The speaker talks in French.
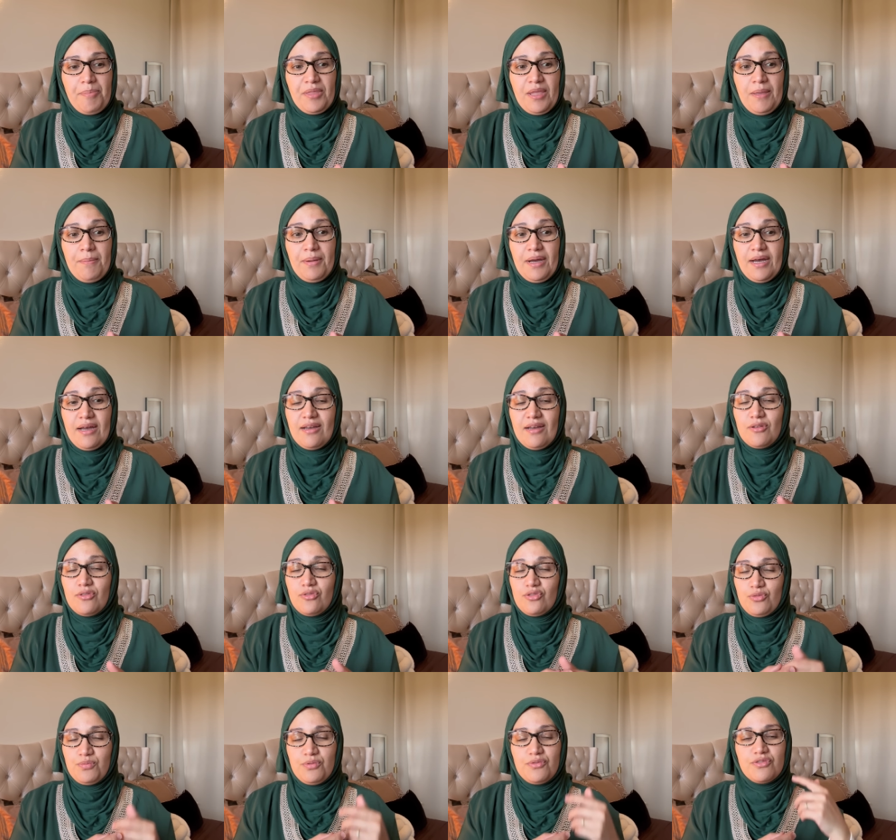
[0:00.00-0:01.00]
et eh ben,
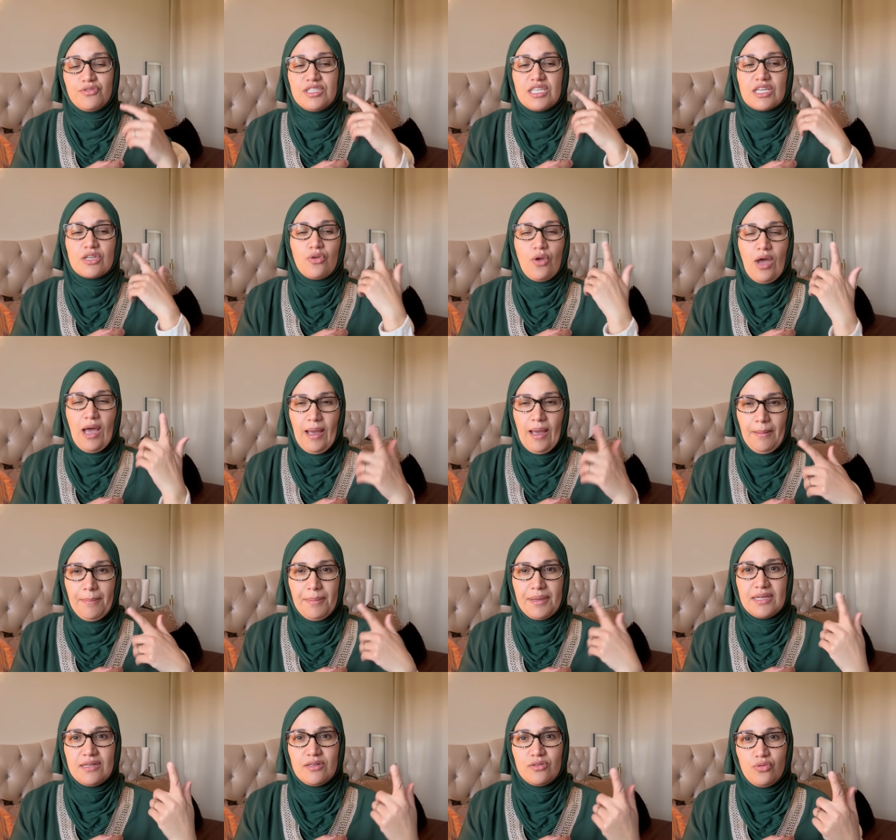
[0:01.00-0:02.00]
euh, je peux vous dire que
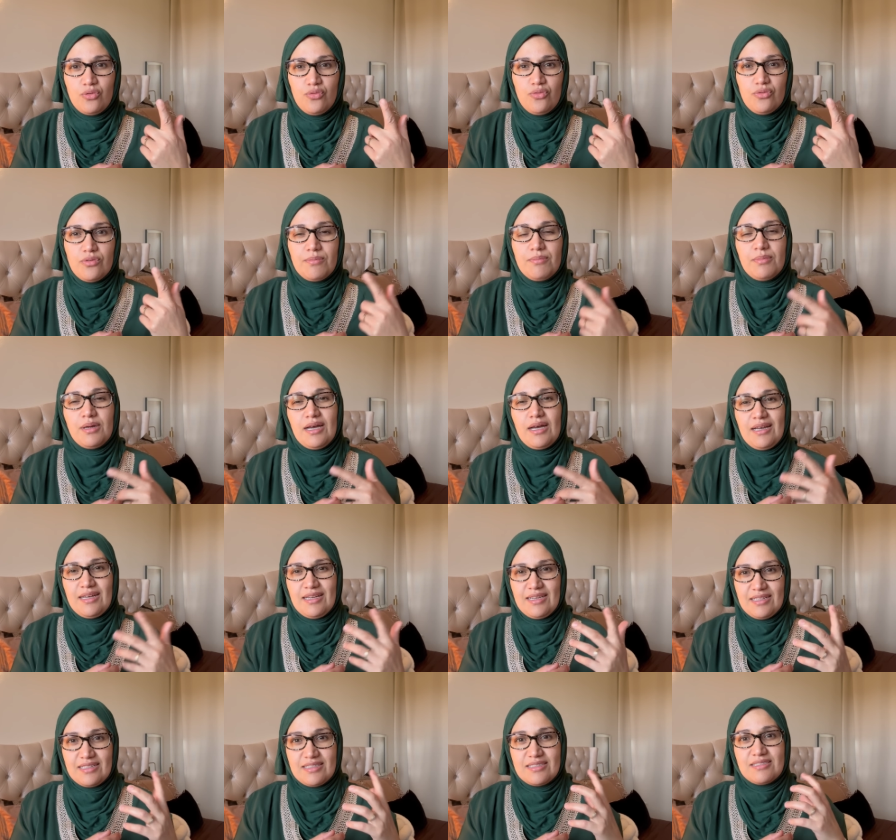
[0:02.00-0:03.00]
après le coup,
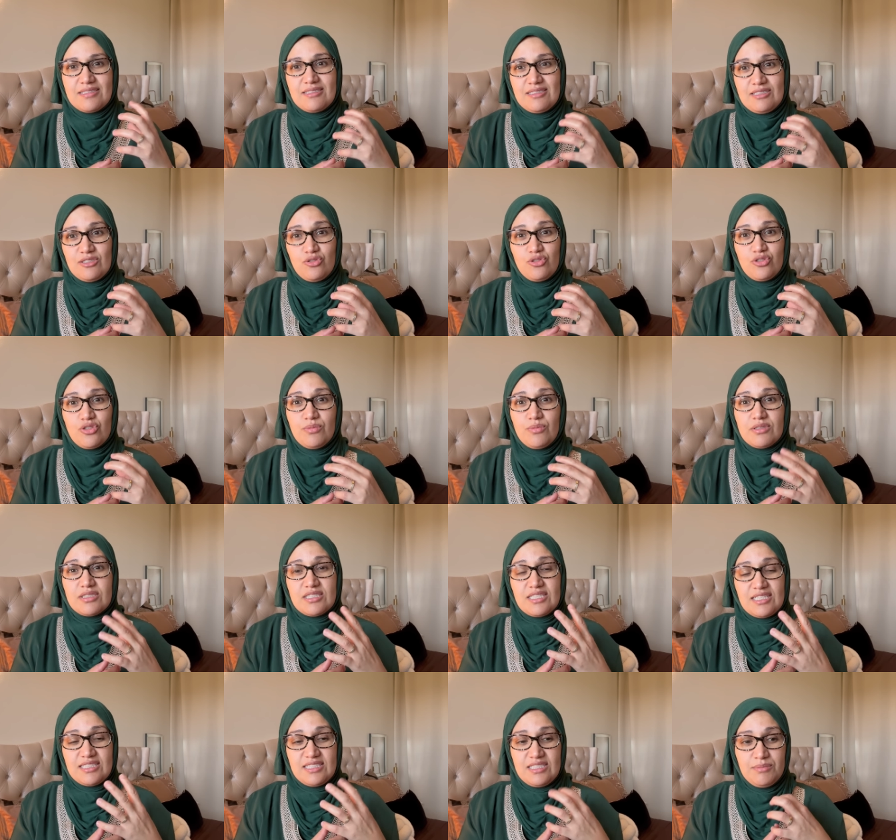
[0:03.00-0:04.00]
ben, justement,
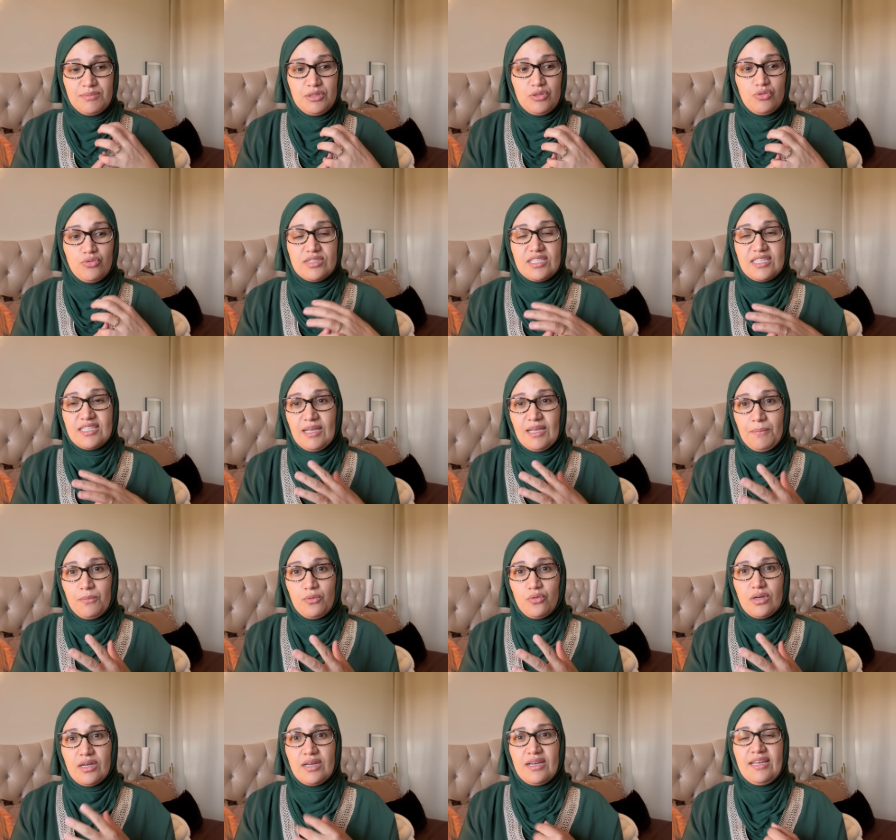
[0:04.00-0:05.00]
ça diminue cet
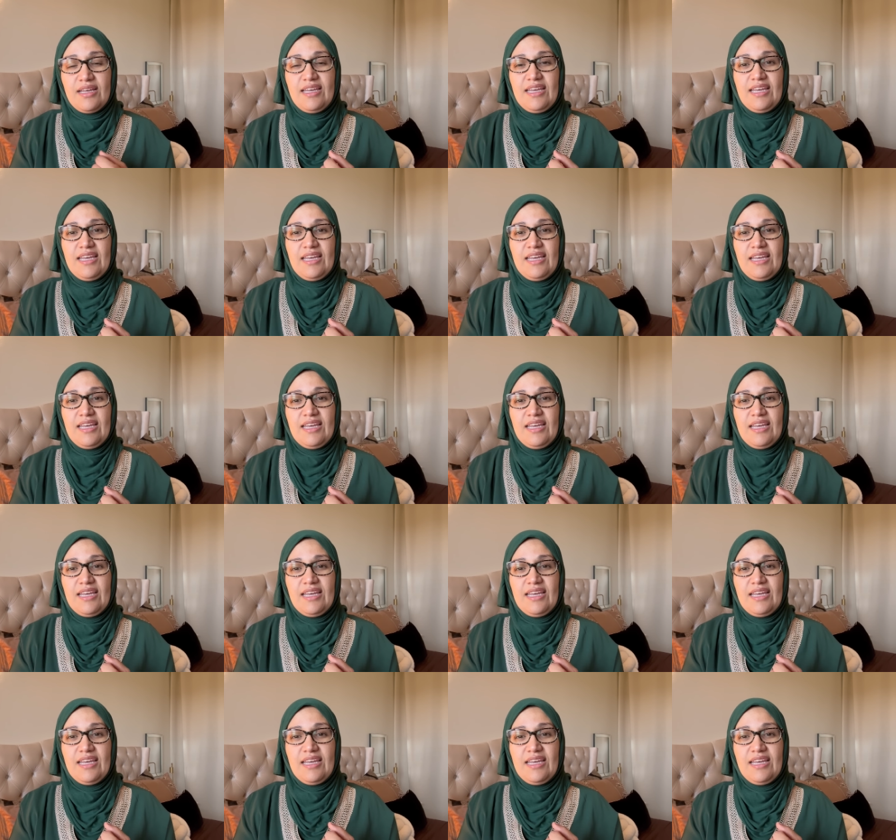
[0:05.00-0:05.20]
amour.